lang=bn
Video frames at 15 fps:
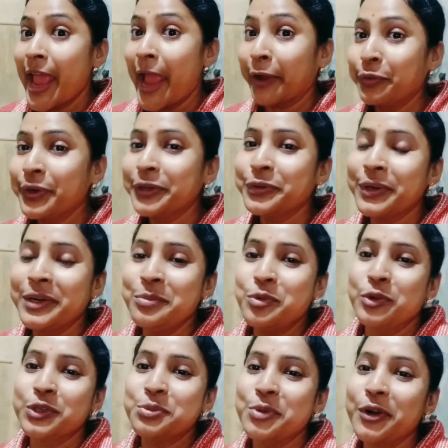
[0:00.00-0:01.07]
এখন একটুখানি
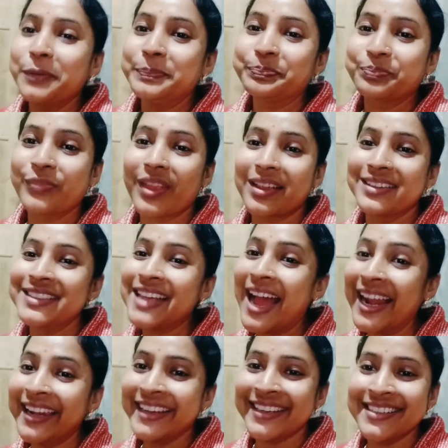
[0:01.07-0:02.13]
বসবো
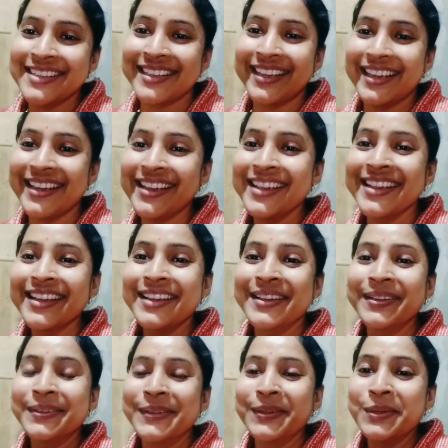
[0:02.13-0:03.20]
ঝাল লেগেছে খেয়ে
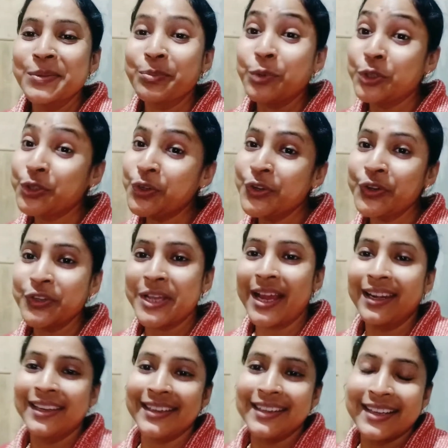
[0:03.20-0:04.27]
প্রচন্ড
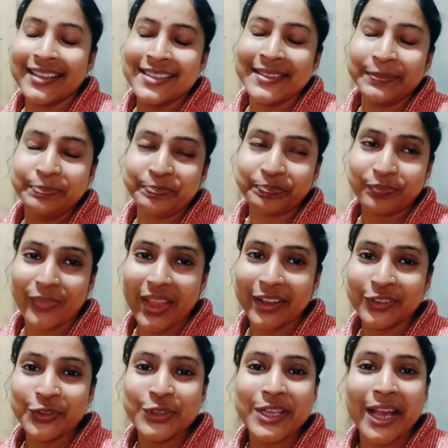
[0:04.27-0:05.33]
ঝাল লেগে গেছে
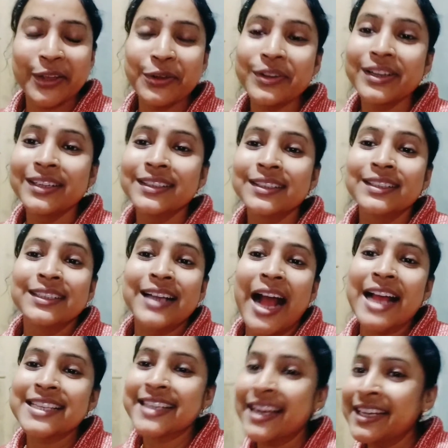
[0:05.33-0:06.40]
তো যাই হোক
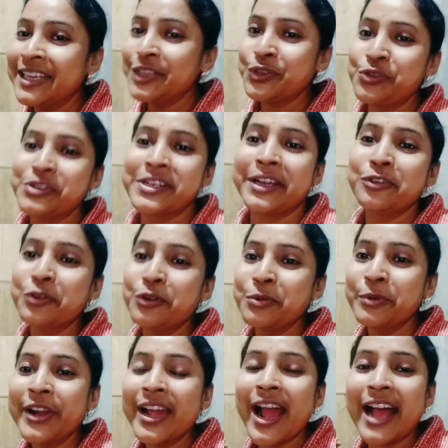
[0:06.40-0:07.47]
আজকে আর কিচ্ছু শেয়ার করব
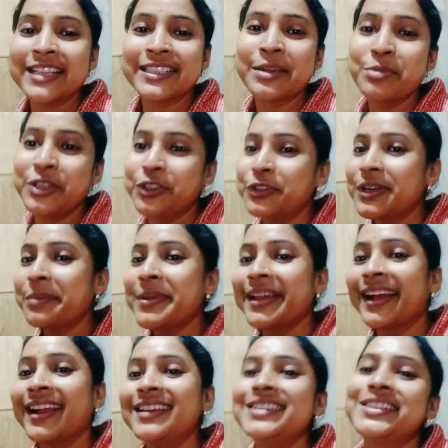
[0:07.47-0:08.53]
না আজকে ভিডিওটা আমি
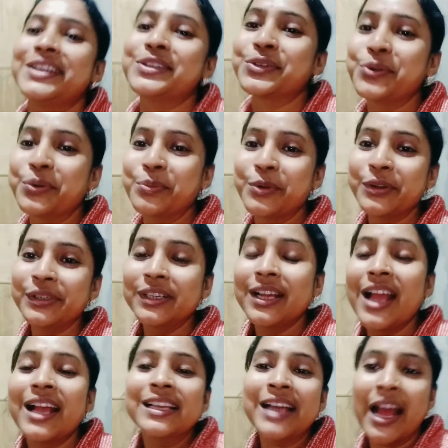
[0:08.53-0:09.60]
এখানেই শেষ করব
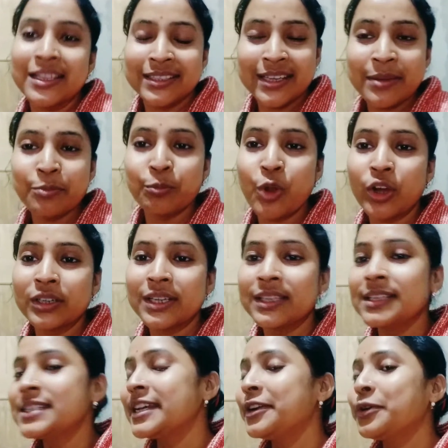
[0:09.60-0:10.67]
আজকে
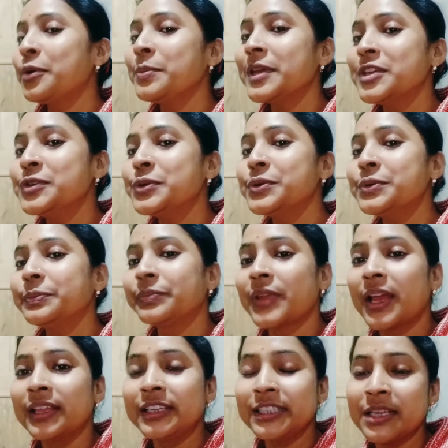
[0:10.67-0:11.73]
ব্লগটাতে সেরকম কিছু
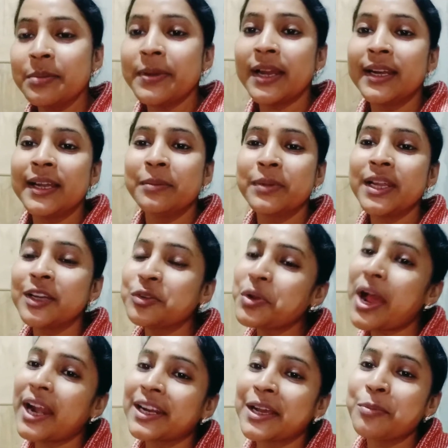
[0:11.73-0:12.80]
দিতে পারলাম না একটু
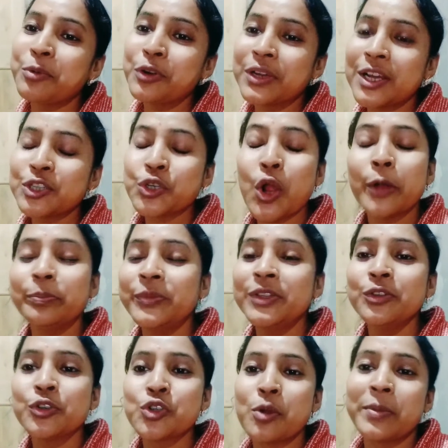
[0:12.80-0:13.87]
হালকা ফোলকা সব দিন
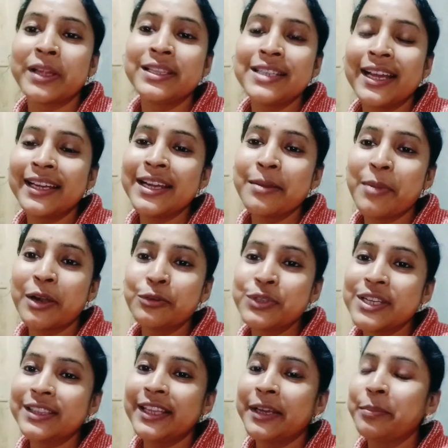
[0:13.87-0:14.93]
তো সমান যায় না
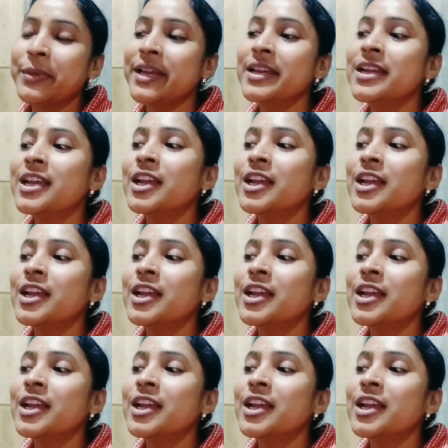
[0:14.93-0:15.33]
মানুষের দেখবে